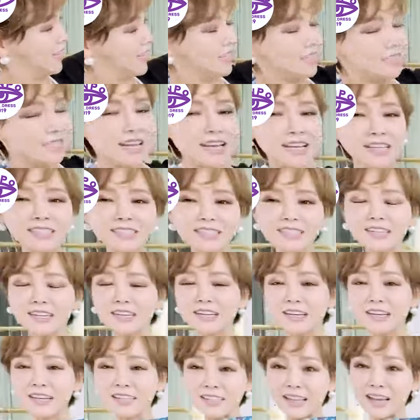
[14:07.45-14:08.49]

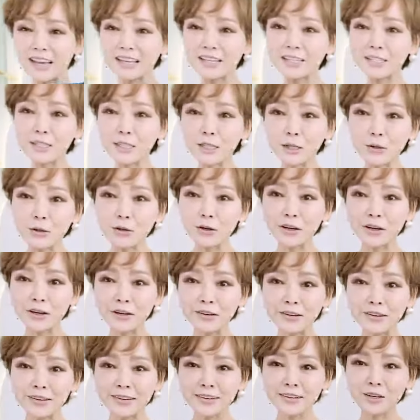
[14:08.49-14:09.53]
사이즈가 다 있을
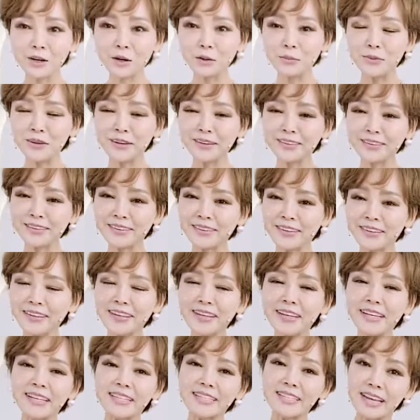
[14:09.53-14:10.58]
거예요. 네, 그러면 맞아요.
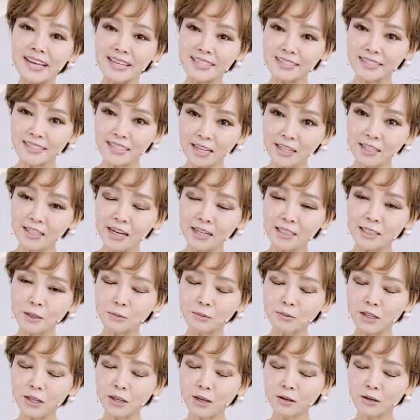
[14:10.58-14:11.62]
사이즈
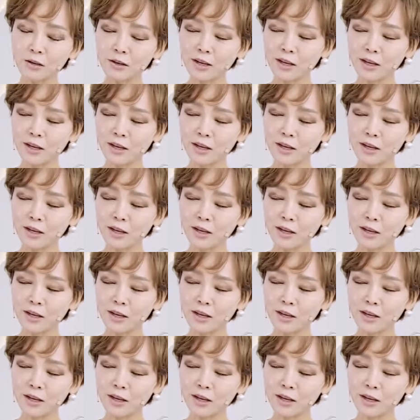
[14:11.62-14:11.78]
체크하시면 돼요.